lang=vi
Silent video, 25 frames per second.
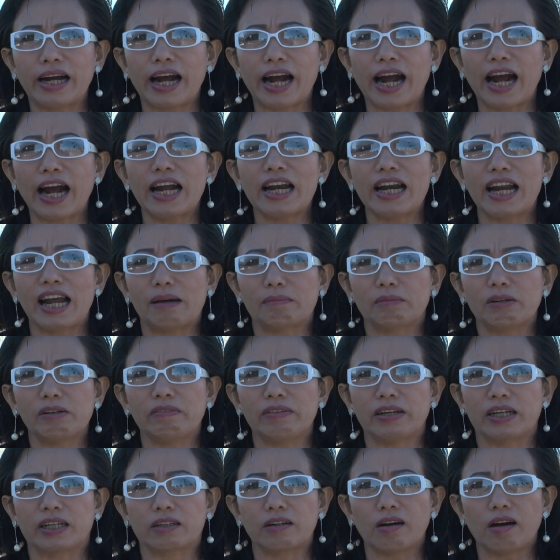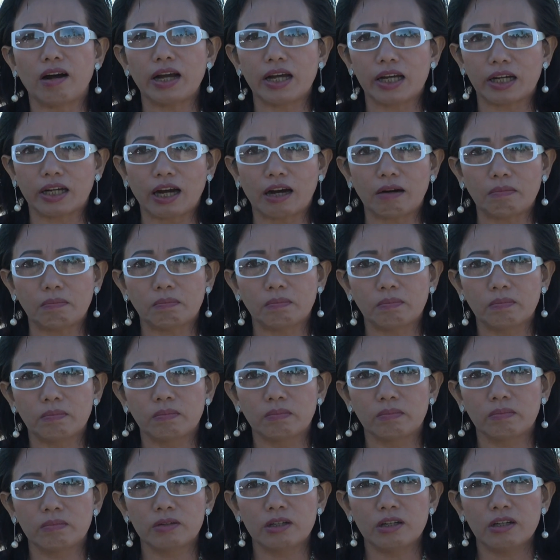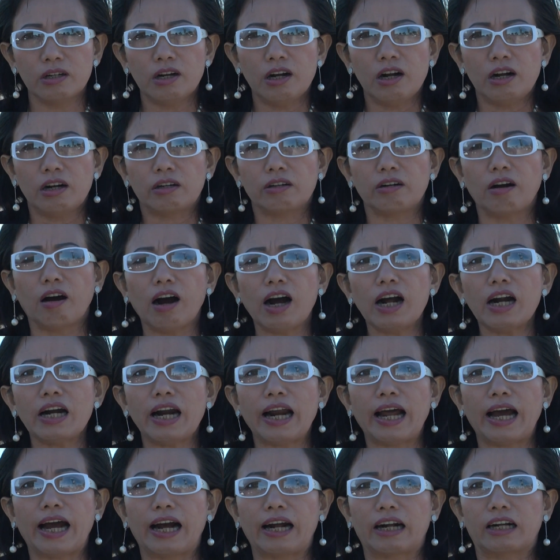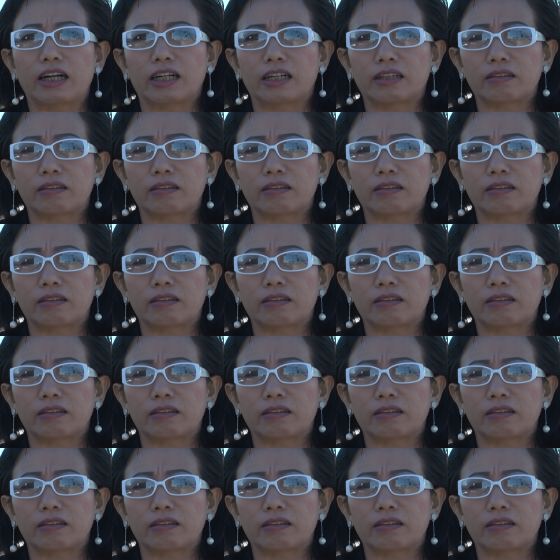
ai làm cái việc đó hay không đó là